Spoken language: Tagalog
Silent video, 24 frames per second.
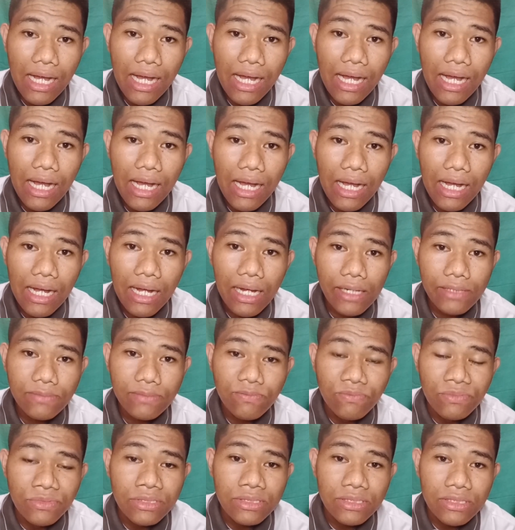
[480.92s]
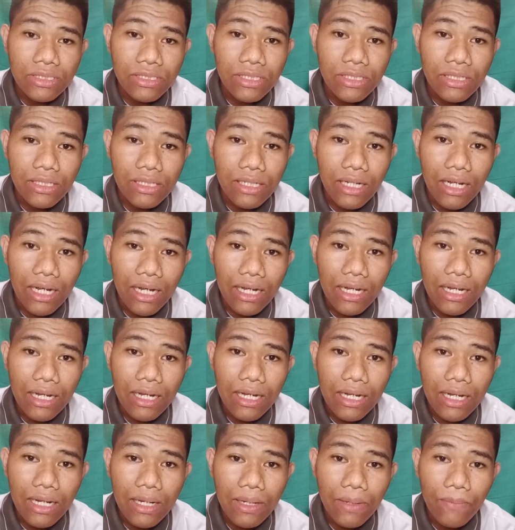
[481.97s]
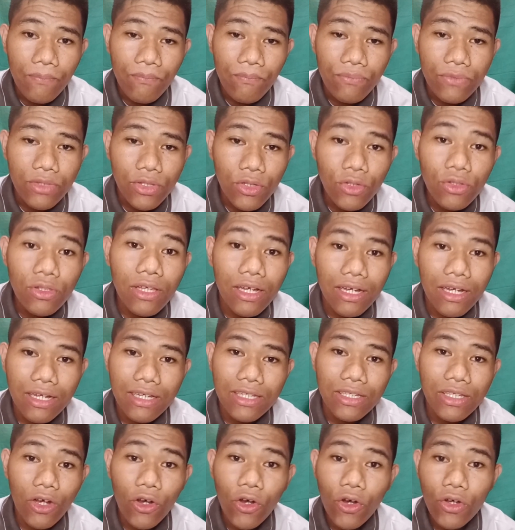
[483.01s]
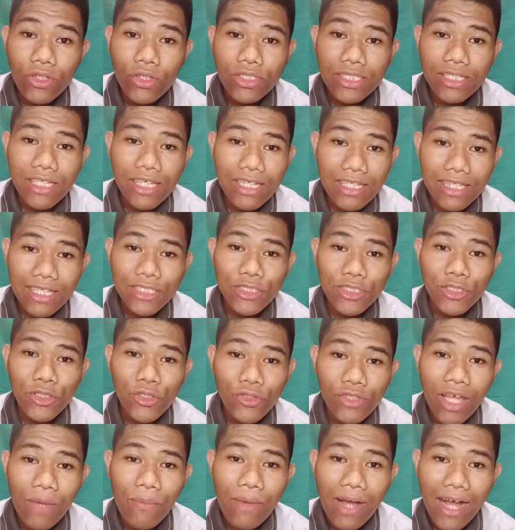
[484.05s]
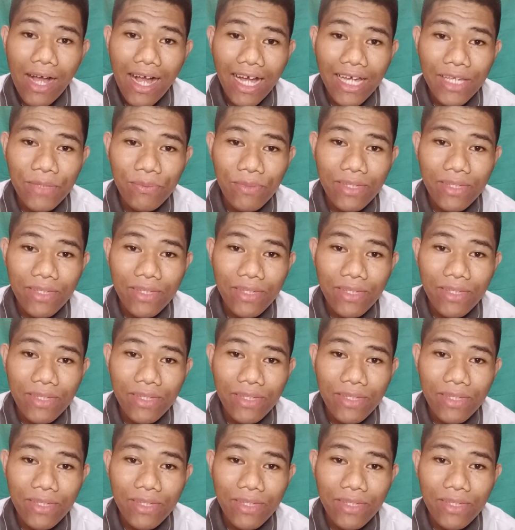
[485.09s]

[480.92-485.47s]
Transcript: ah, uh, uh, yun, oh, sige, let's go na mga